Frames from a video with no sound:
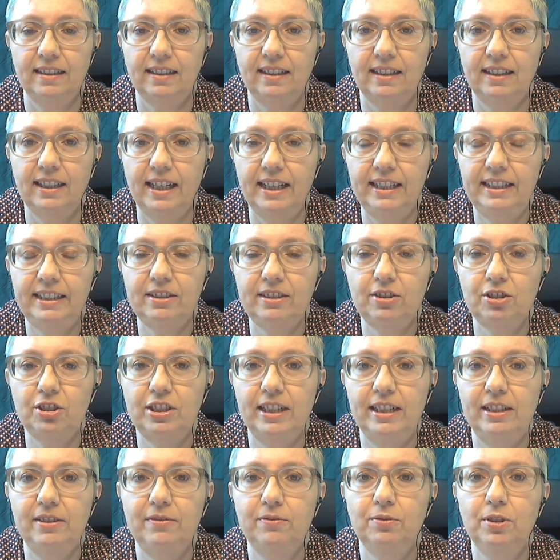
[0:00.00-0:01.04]

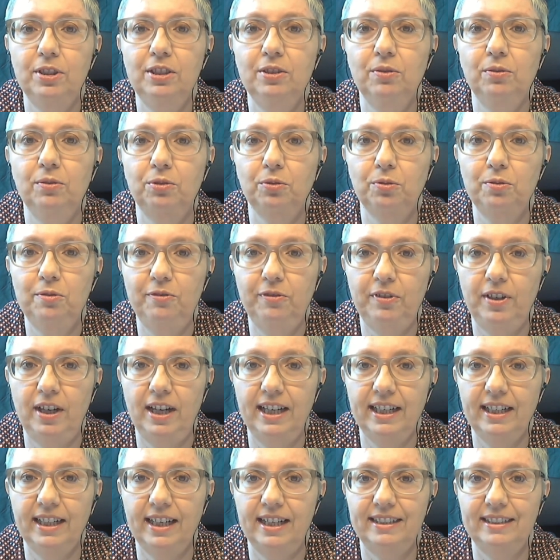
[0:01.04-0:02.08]
gleichgestellt wurden und
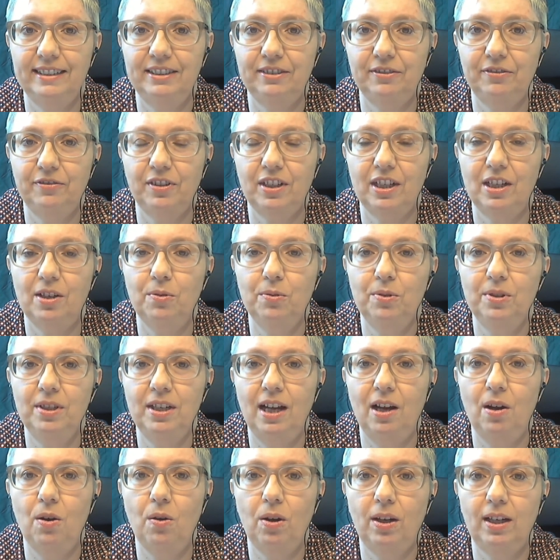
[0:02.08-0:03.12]
unverheiratete Frauen
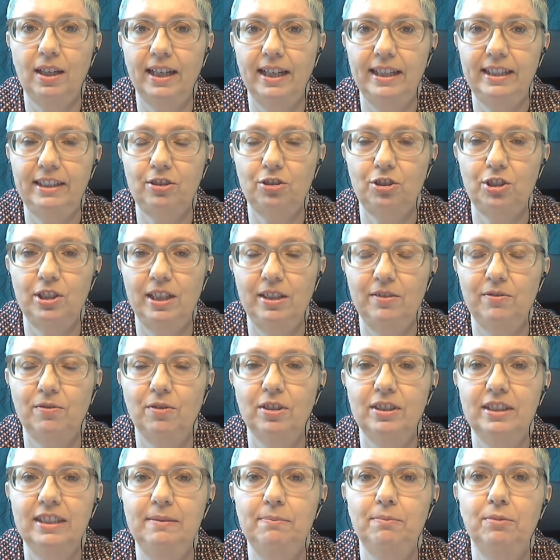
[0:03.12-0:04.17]
auch gleichgestellt
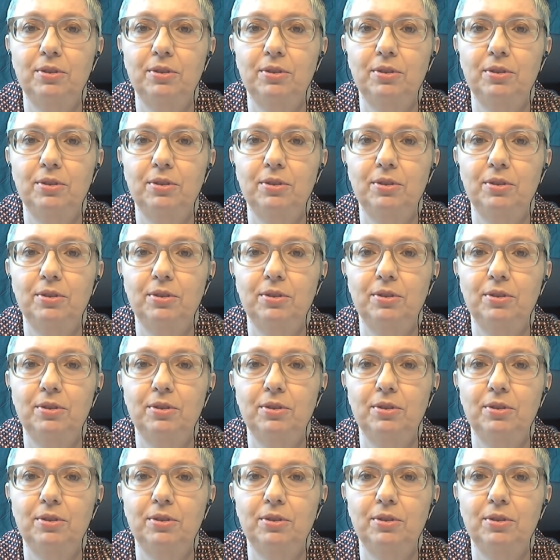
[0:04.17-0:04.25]
wurden in